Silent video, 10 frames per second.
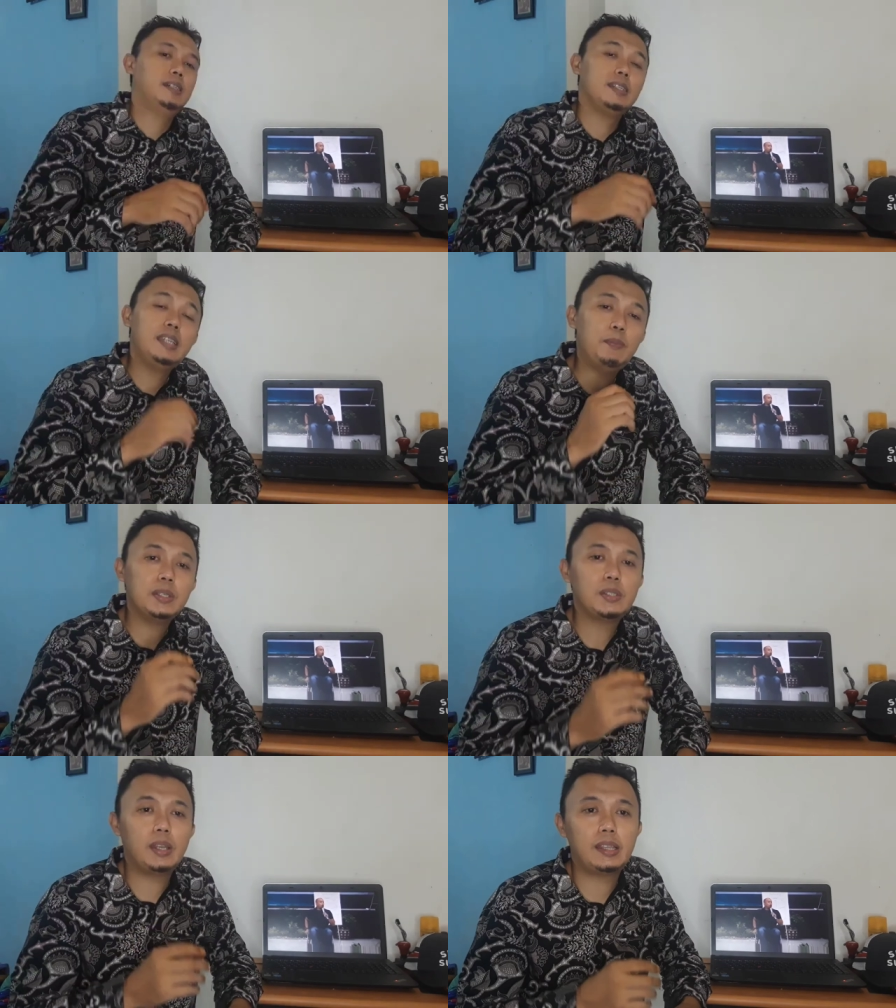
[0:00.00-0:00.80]
Dia
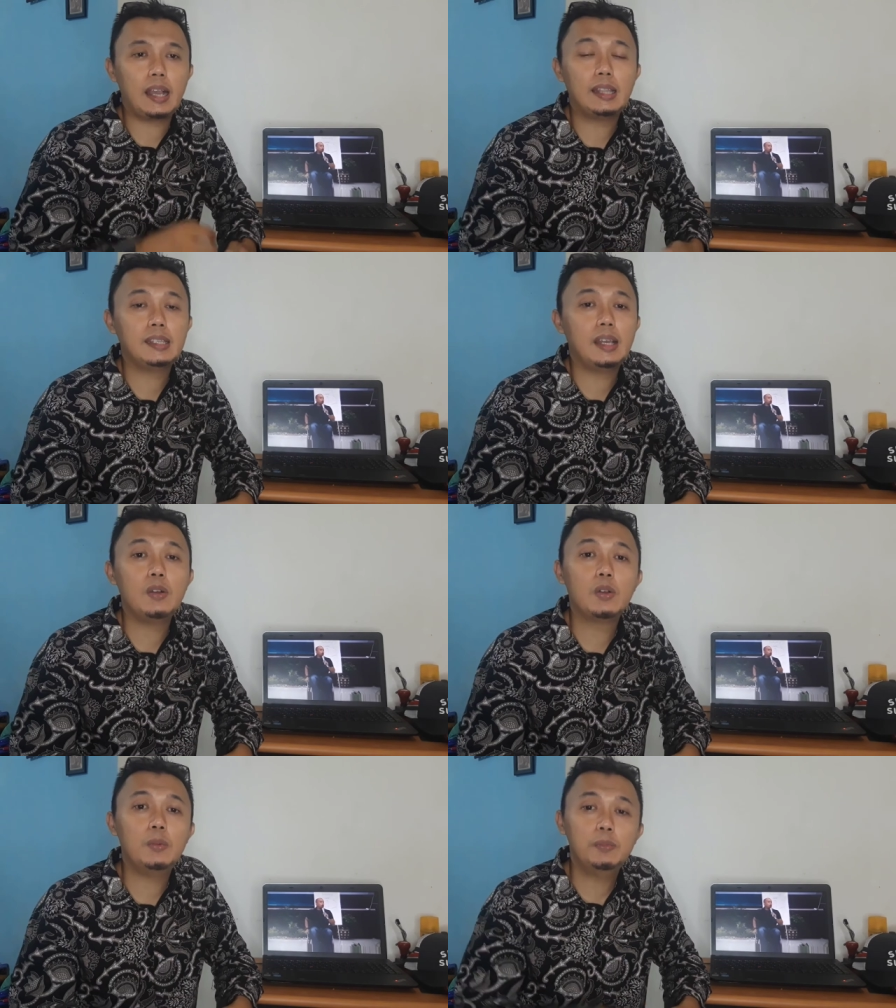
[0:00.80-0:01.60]
menceritakan tentang
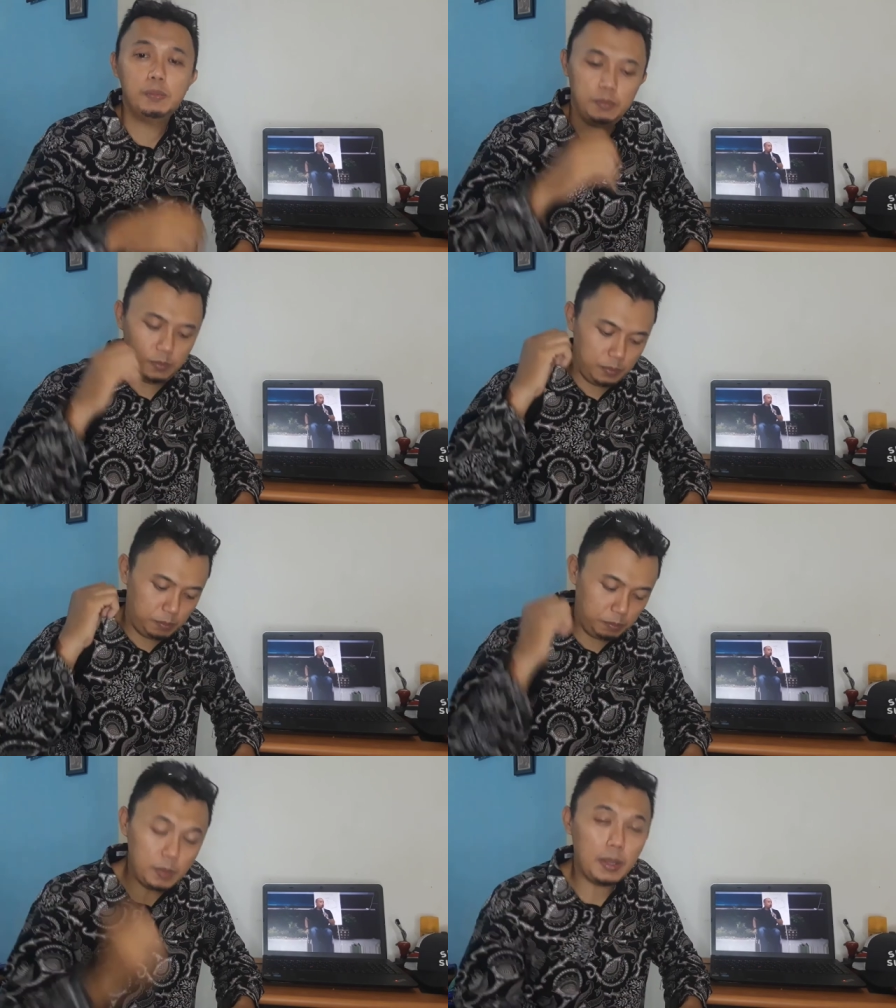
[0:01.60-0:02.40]
hukum
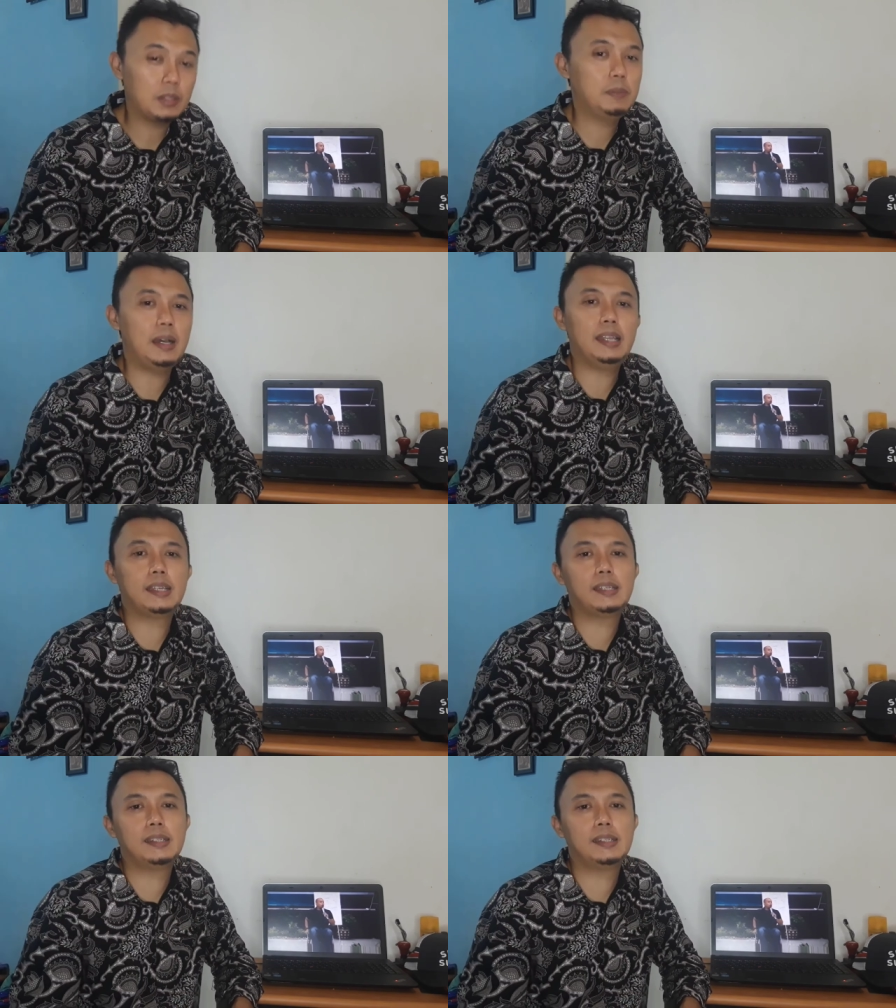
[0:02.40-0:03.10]
memantau balik.